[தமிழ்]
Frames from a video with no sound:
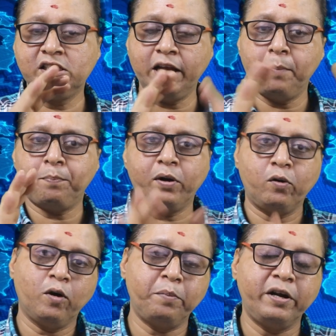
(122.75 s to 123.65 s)
சேவ்
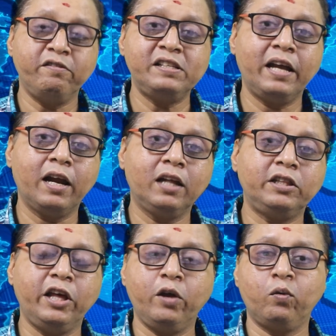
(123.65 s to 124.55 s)
பண்ணணும் அப்படின்ற விஷயங்கள்லாம்
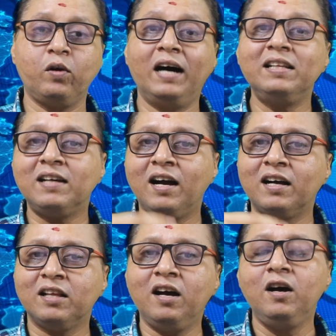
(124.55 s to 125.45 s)
தெரிய வரும்
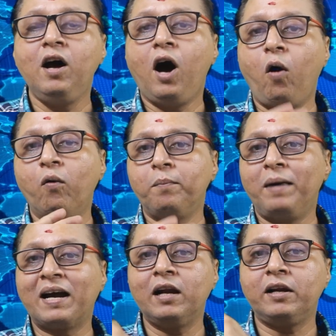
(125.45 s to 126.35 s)
அதுக்காக தான் அவங்க
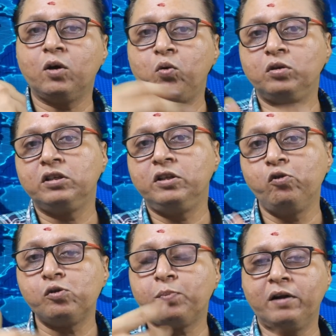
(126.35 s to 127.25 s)
மக்கள்கிட்ட கொடுத்து இதை
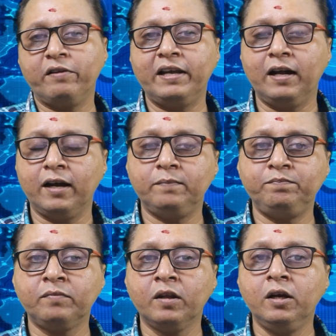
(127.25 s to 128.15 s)
யூஸ் பண்ண வைக்கிறாங்க
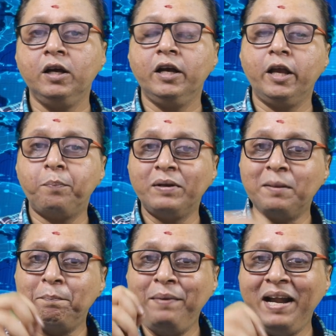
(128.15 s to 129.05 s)
இப்போ
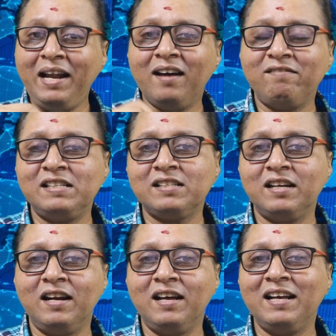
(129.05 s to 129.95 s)
இந்த பீட்டா
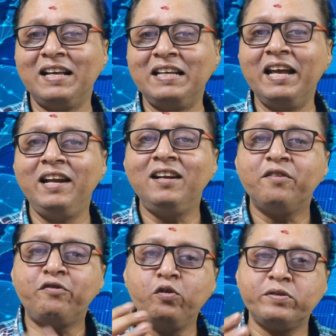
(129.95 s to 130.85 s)
வெர்சனில் என்ன
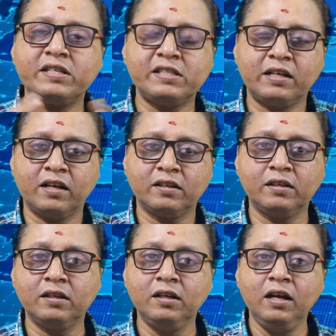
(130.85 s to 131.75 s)
ஃபியூச்சர்ஸ் இருக்கிறது
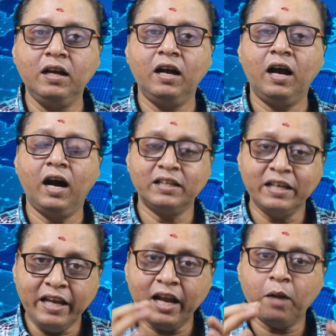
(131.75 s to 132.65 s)
அதை
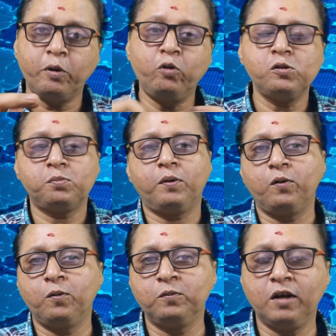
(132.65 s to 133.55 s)
ஏன் நம்ம யூஸ்
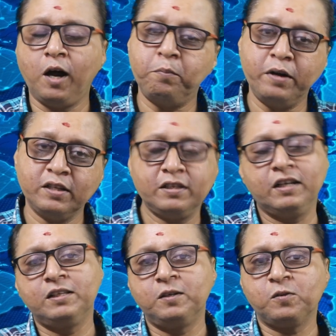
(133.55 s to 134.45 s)
பண்ணணும் அப்படின்றத
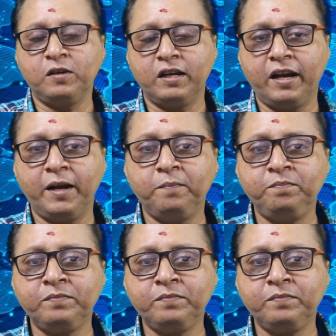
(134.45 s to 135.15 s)
நான் இதில் சொல்ல இருக்கிறேன்